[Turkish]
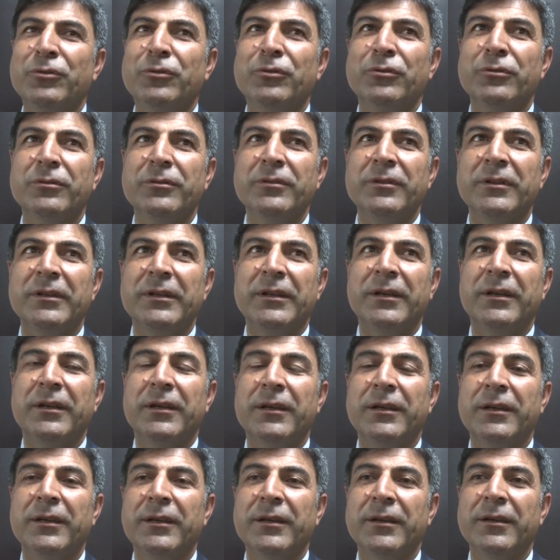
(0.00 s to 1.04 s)
bugün
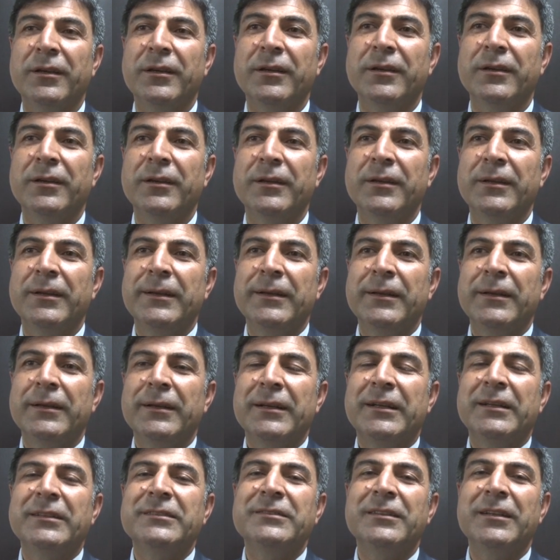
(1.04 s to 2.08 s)
e,
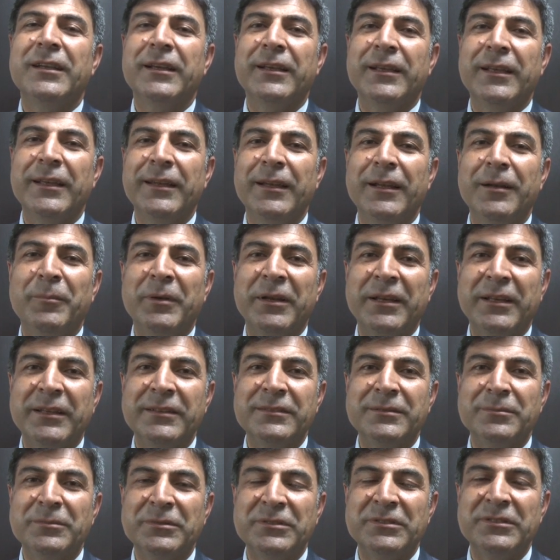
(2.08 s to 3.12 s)
Kızılay Genel
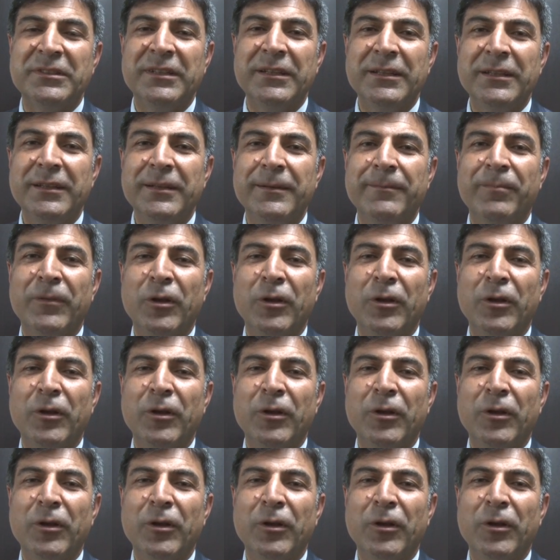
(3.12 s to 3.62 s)
Merkezimizde